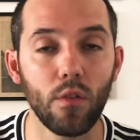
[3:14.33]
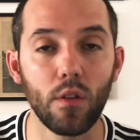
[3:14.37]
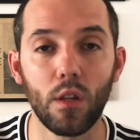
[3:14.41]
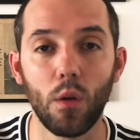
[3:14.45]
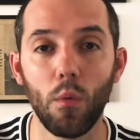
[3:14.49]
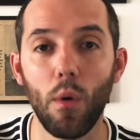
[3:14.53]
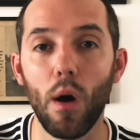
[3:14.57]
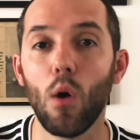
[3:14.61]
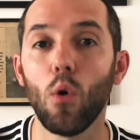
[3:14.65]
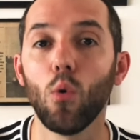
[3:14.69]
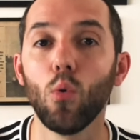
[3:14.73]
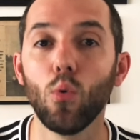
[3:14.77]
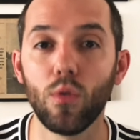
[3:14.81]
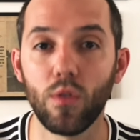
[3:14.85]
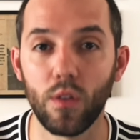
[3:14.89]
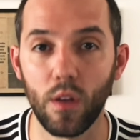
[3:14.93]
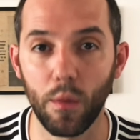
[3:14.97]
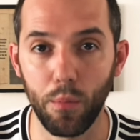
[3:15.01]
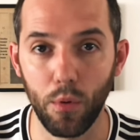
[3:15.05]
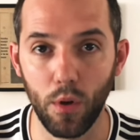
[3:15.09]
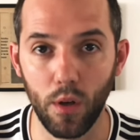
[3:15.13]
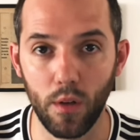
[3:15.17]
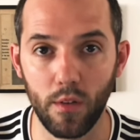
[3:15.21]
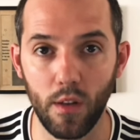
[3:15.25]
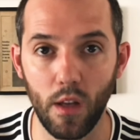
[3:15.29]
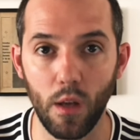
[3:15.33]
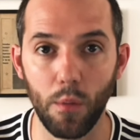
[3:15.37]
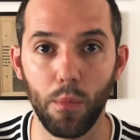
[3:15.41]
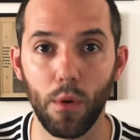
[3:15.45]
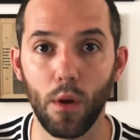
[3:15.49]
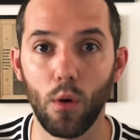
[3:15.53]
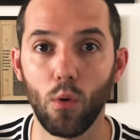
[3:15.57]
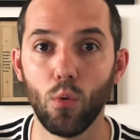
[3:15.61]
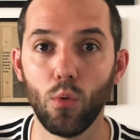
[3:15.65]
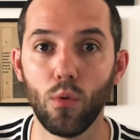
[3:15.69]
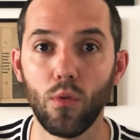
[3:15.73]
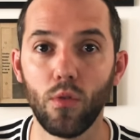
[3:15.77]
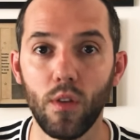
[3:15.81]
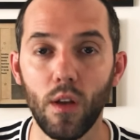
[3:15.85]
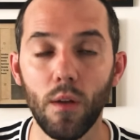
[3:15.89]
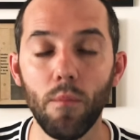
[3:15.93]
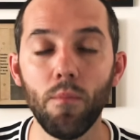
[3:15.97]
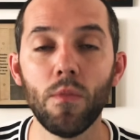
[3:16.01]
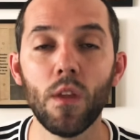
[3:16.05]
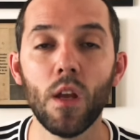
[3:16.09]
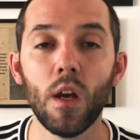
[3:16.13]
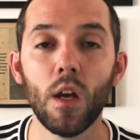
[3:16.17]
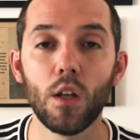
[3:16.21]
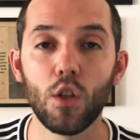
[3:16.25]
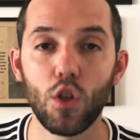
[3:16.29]
Então a Rússia, por exemplo, a Rússia
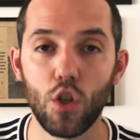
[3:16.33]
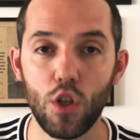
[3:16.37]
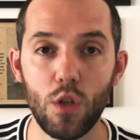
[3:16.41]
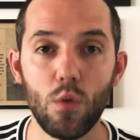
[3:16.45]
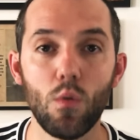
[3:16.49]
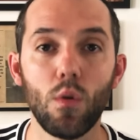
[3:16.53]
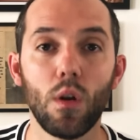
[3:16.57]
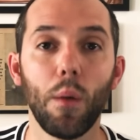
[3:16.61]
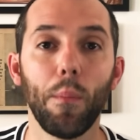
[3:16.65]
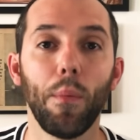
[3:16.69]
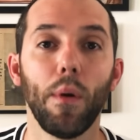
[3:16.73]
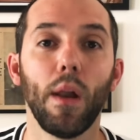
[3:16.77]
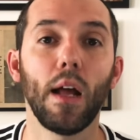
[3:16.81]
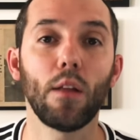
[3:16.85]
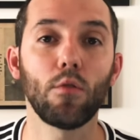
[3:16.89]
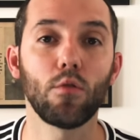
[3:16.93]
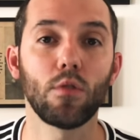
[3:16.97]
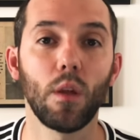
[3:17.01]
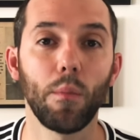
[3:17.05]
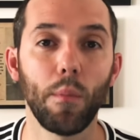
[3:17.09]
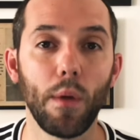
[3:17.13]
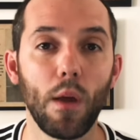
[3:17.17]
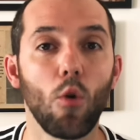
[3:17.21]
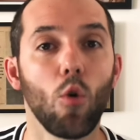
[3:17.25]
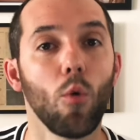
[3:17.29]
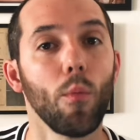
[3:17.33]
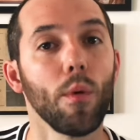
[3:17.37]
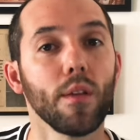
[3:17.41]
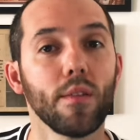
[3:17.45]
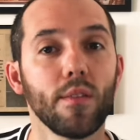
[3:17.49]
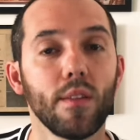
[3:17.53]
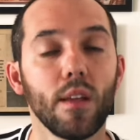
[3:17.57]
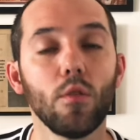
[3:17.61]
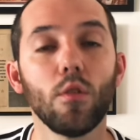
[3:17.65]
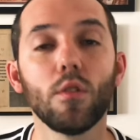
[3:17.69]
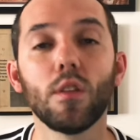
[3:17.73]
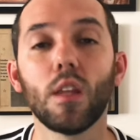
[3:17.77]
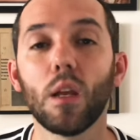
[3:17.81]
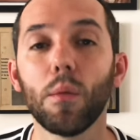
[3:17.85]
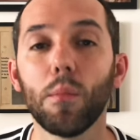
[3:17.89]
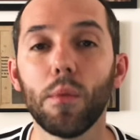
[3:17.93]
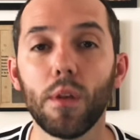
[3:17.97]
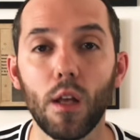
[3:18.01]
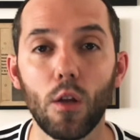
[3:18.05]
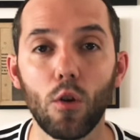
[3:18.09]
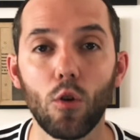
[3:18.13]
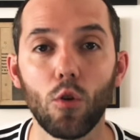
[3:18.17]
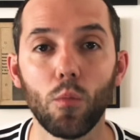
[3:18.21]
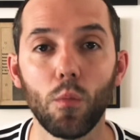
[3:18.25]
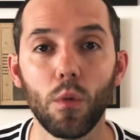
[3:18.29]
tinha um campeonato também começando e
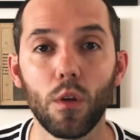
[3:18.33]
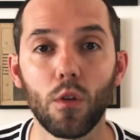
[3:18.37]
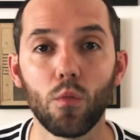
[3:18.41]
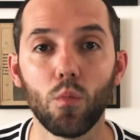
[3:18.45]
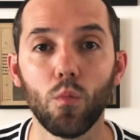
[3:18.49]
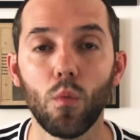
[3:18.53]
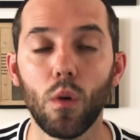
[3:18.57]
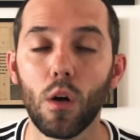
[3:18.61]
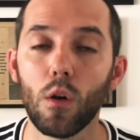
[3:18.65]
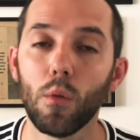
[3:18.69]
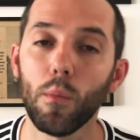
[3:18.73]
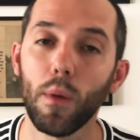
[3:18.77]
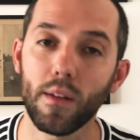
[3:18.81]
terminando no mesmo ano,